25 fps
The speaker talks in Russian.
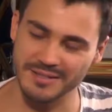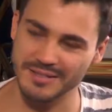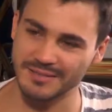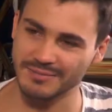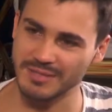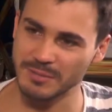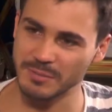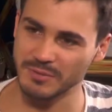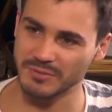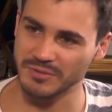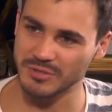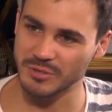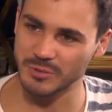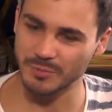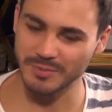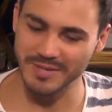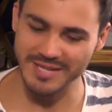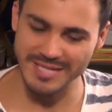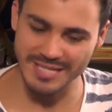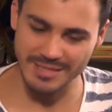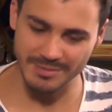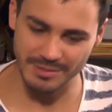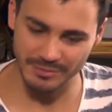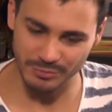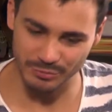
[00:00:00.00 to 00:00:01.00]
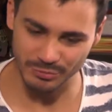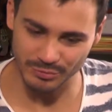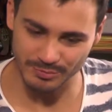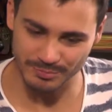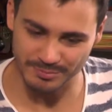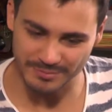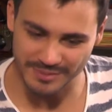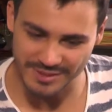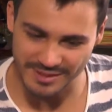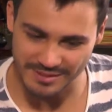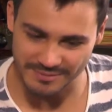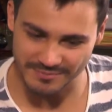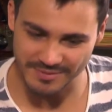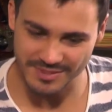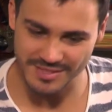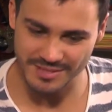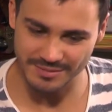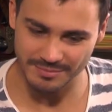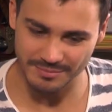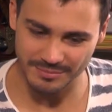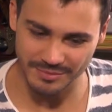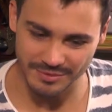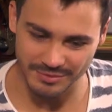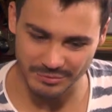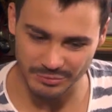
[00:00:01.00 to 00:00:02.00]
твоими выступлениями. Вот тут мы
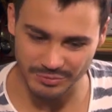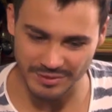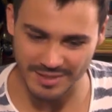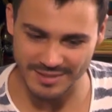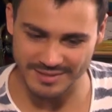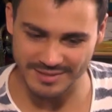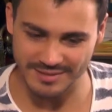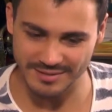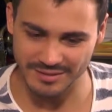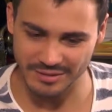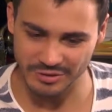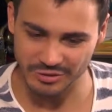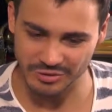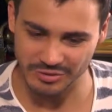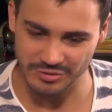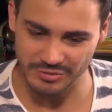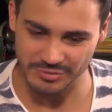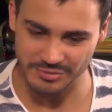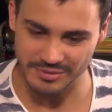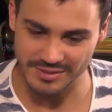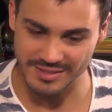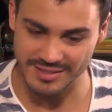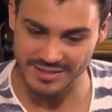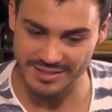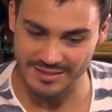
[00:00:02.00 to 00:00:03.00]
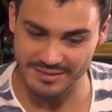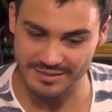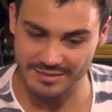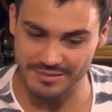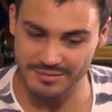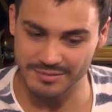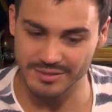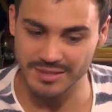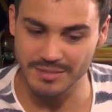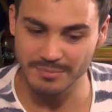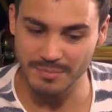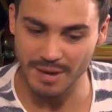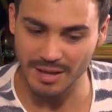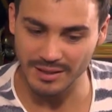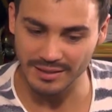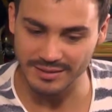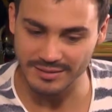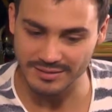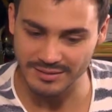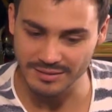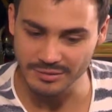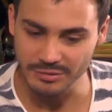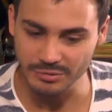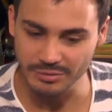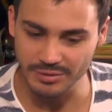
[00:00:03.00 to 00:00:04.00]
видим, э, указано, что есть э, немало
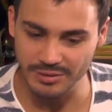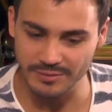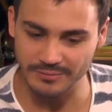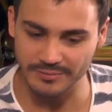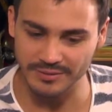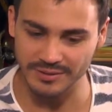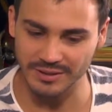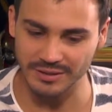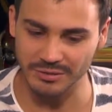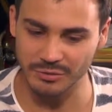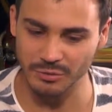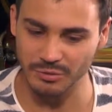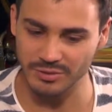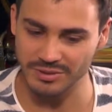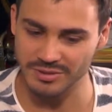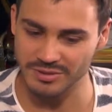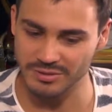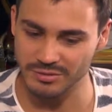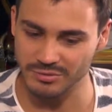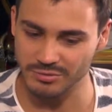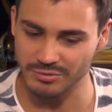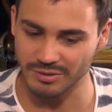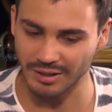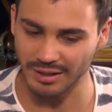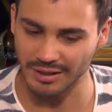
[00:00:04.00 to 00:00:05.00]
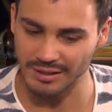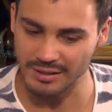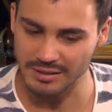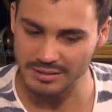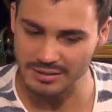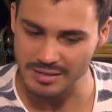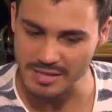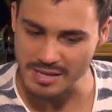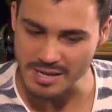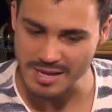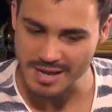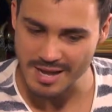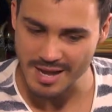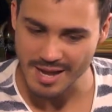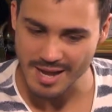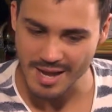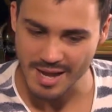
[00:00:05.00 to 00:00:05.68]
титулов, это гордость Украины.